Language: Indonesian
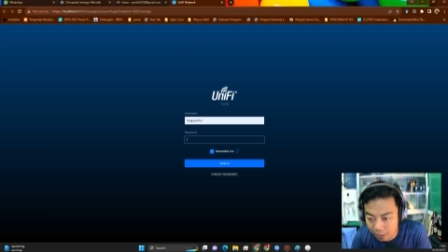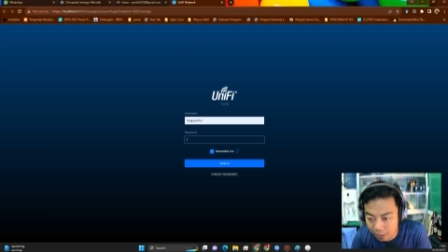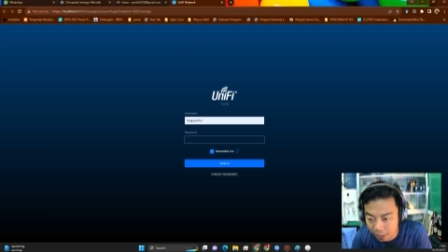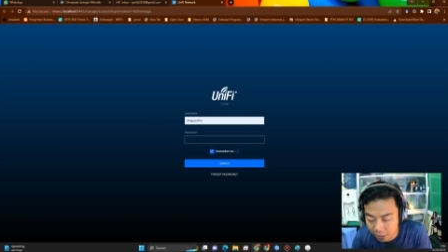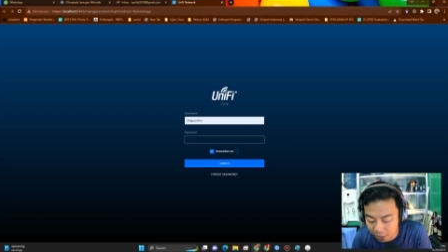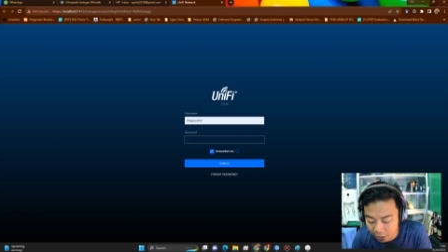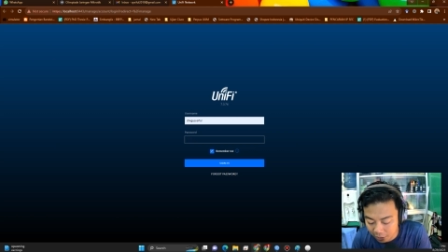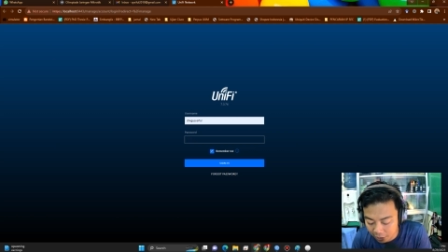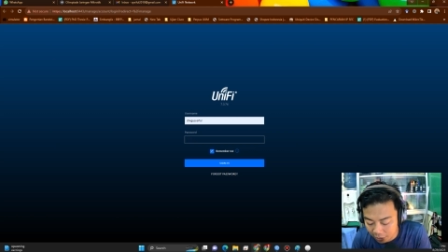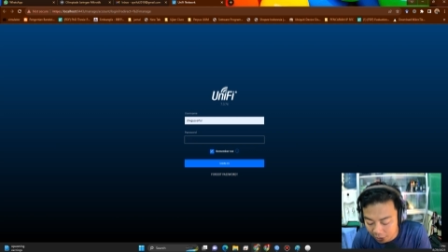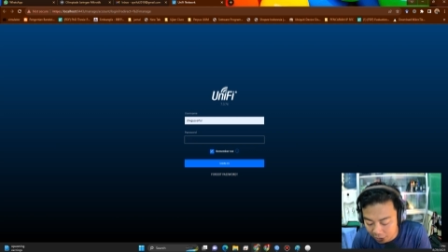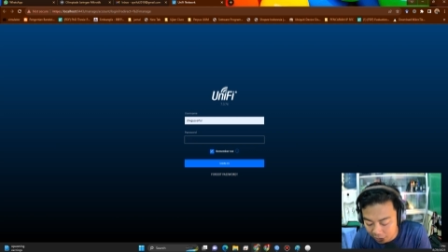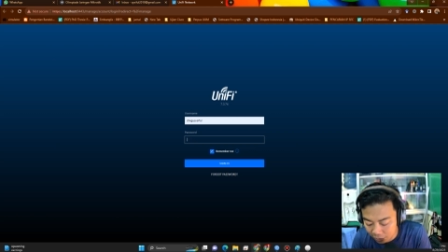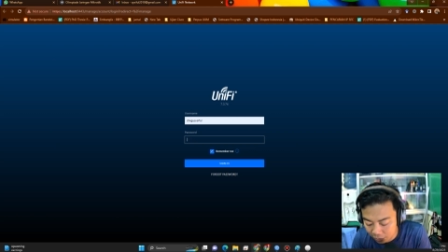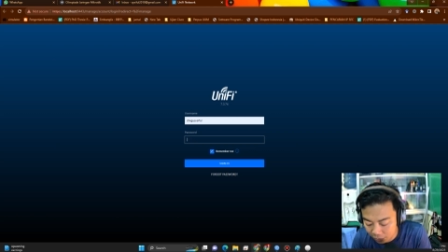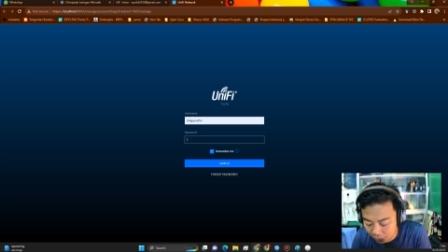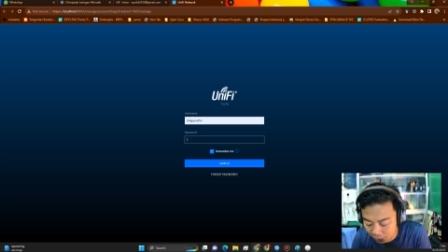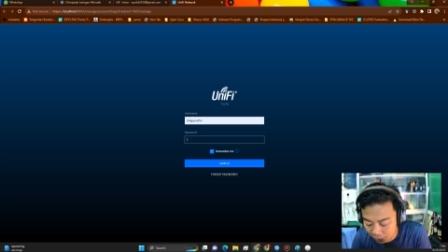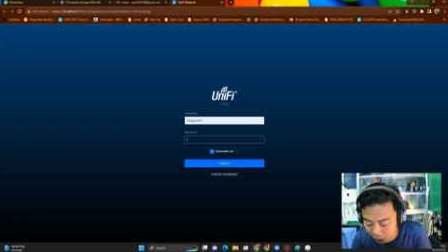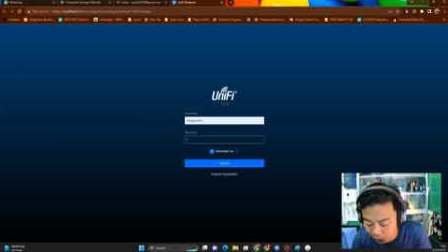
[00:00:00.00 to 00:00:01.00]
karena
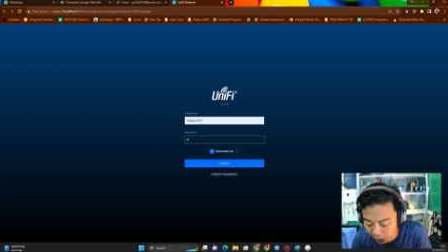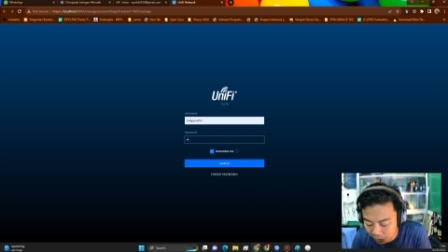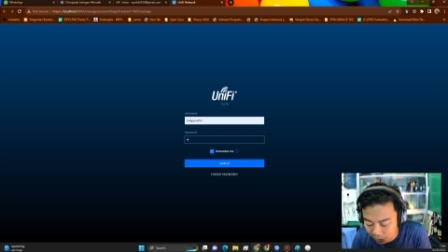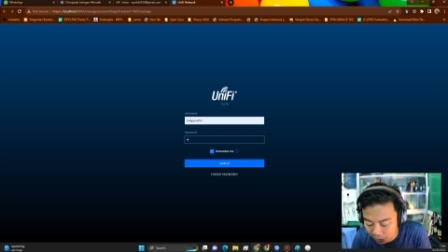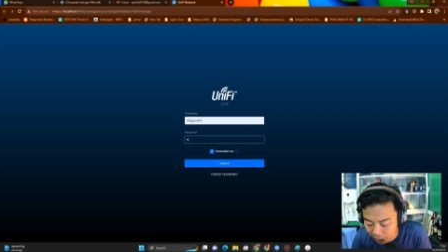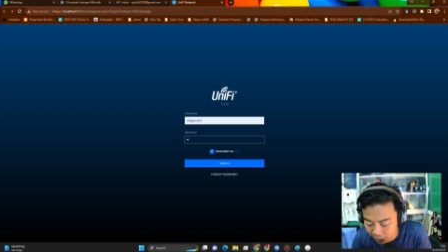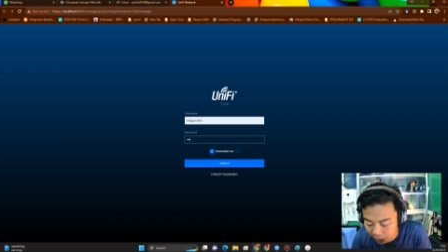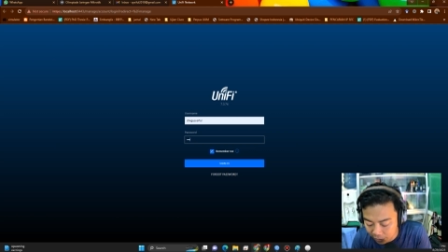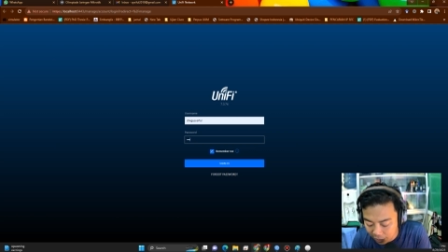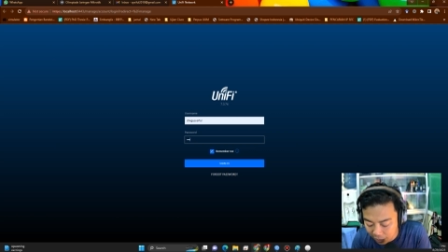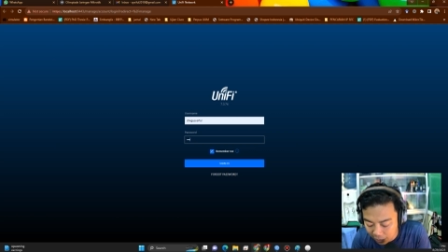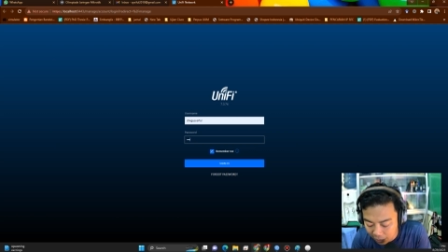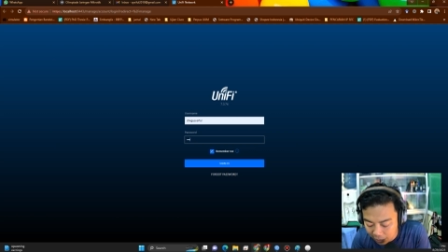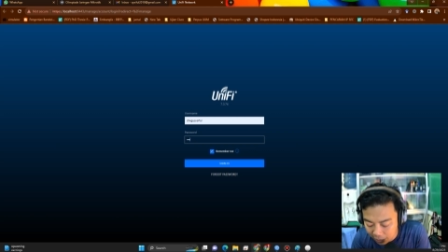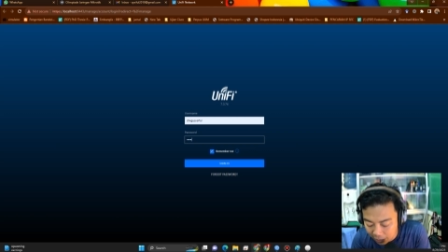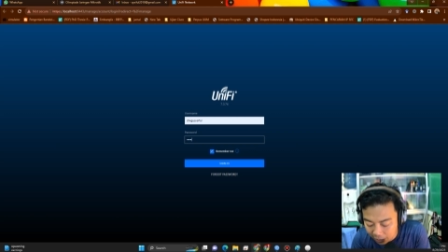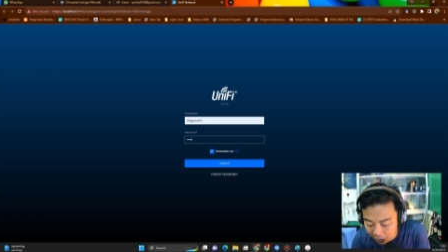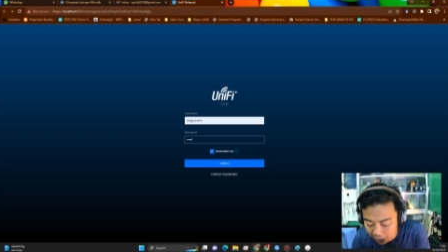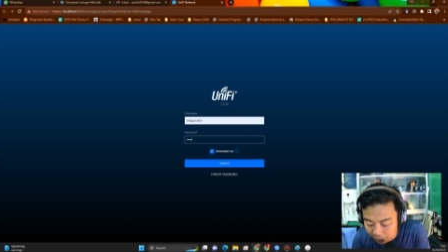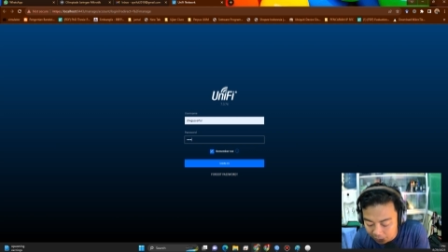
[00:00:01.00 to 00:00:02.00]
Unify ini
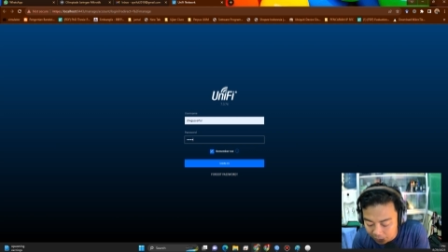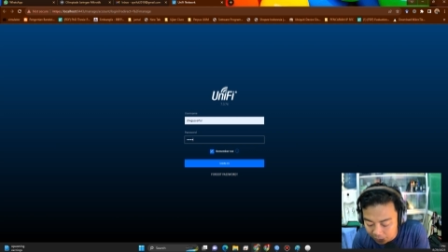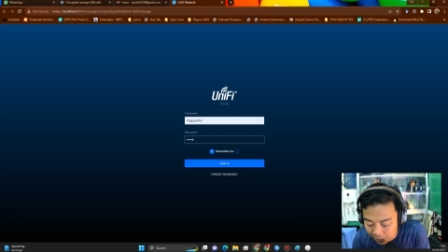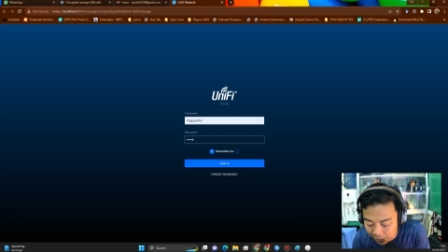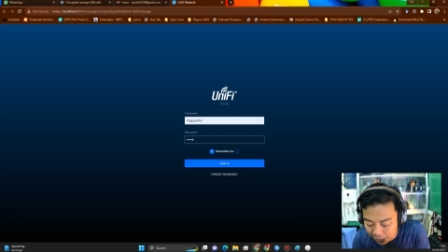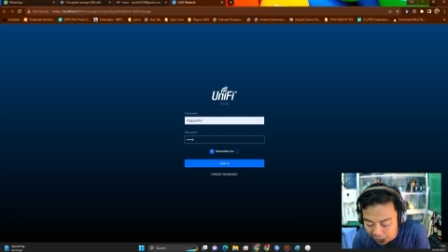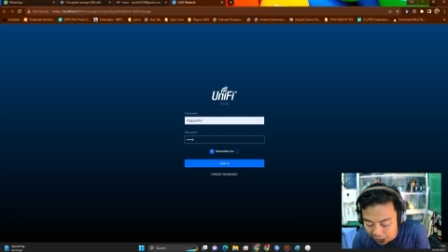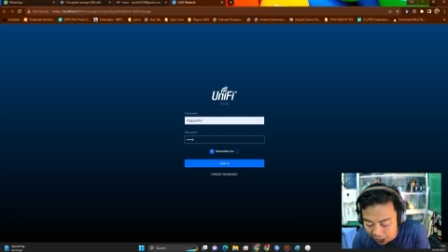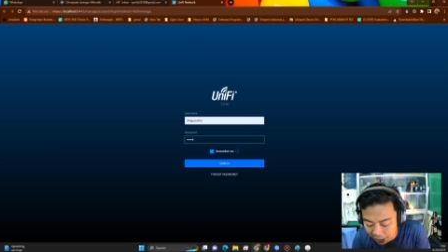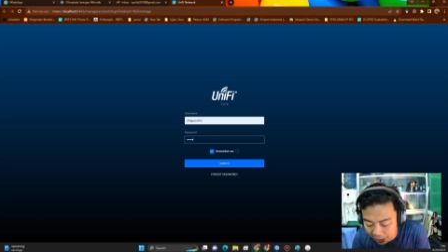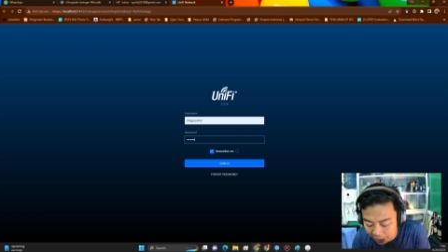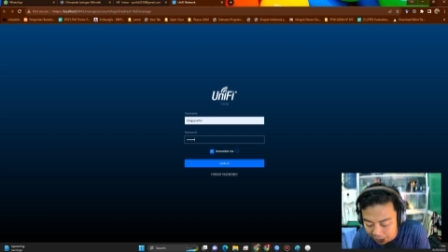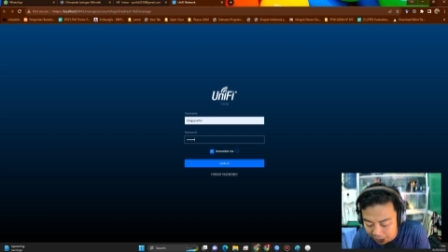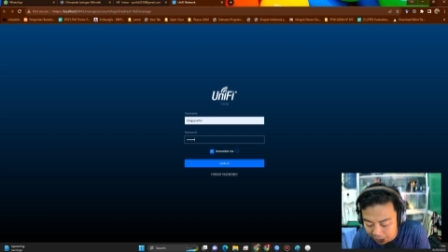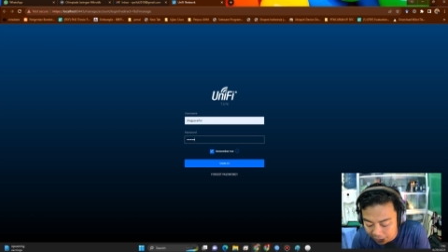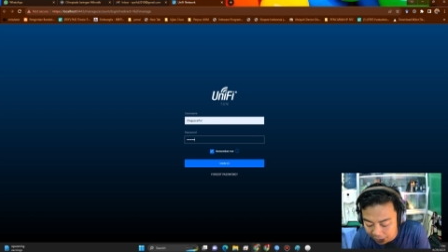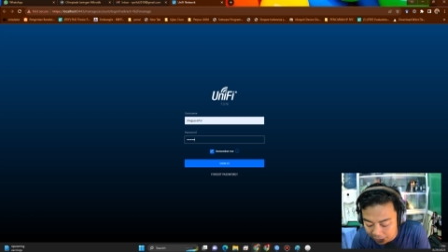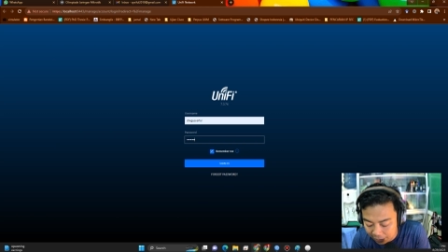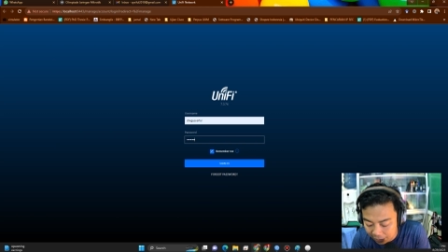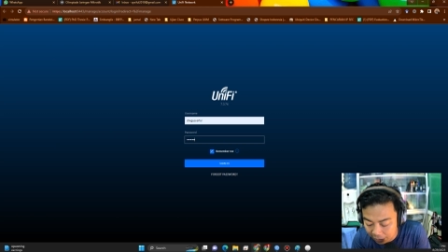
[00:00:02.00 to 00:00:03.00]
agak ribet
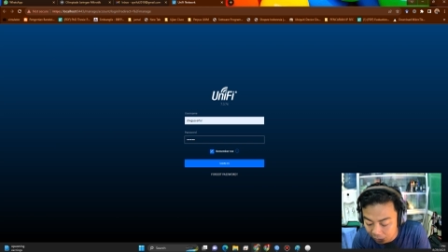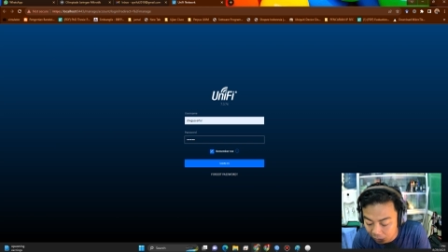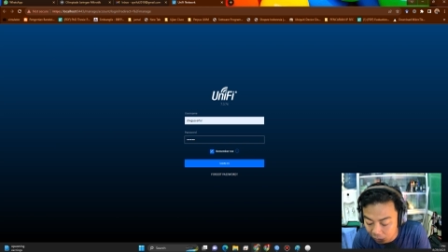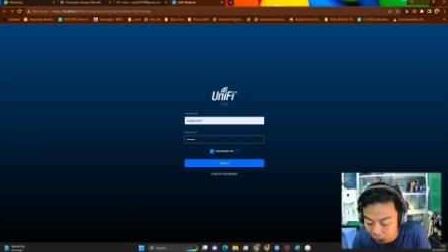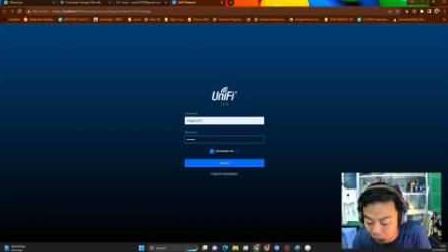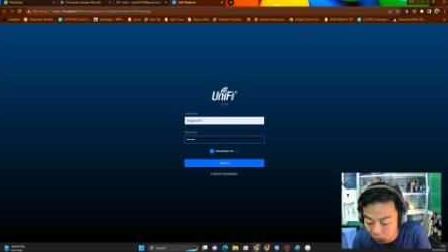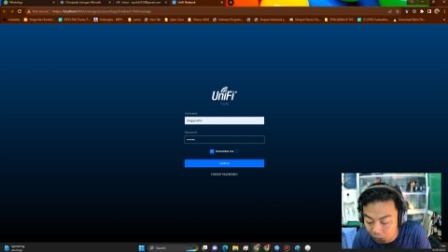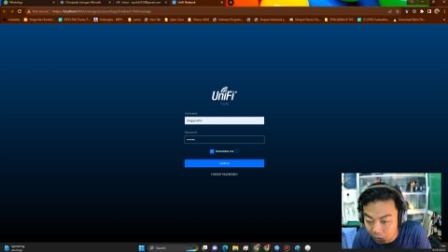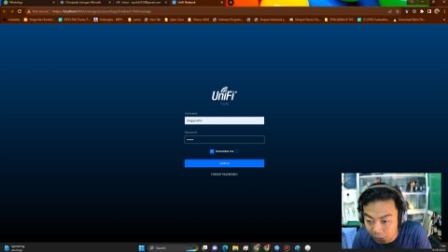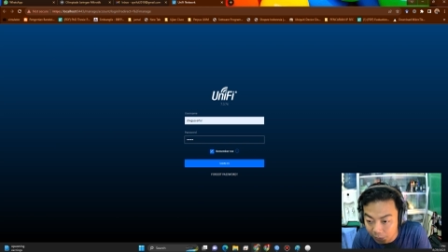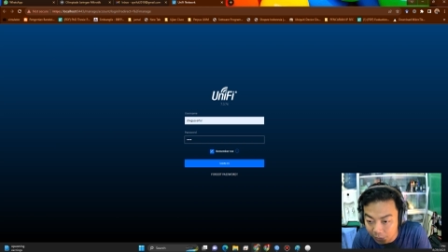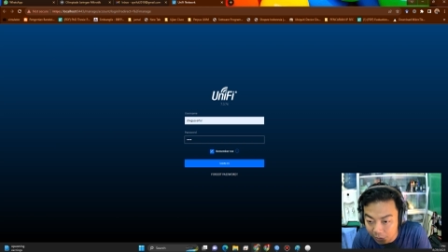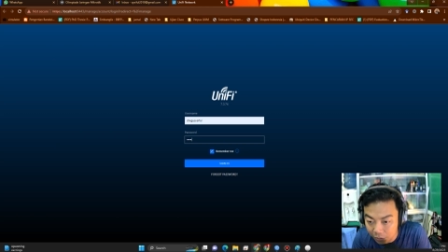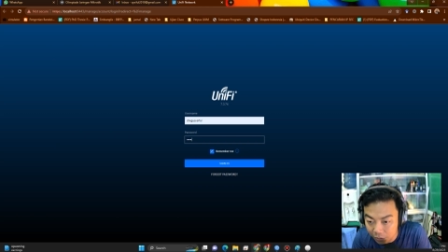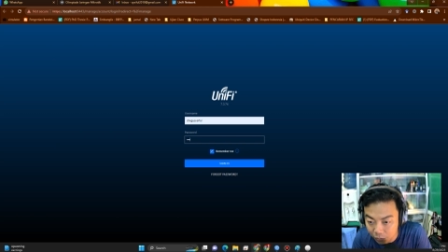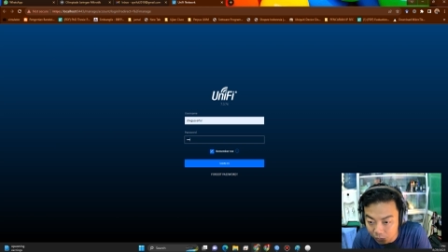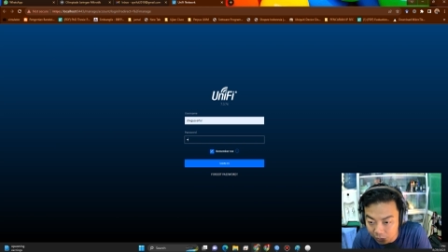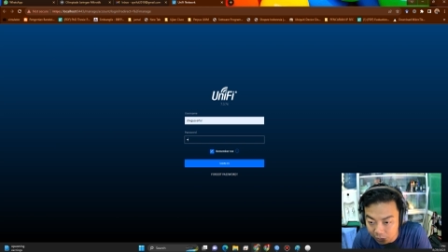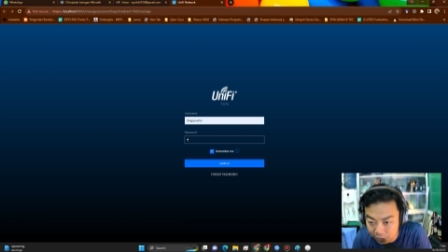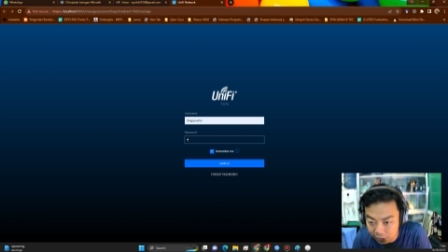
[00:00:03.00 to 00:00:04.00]
alatnya kalau lupa
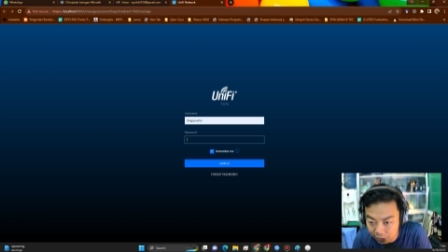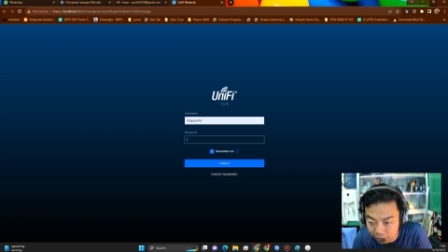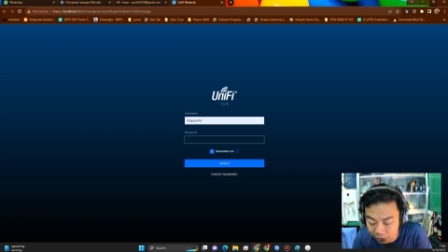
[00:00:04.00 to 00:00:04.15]
password.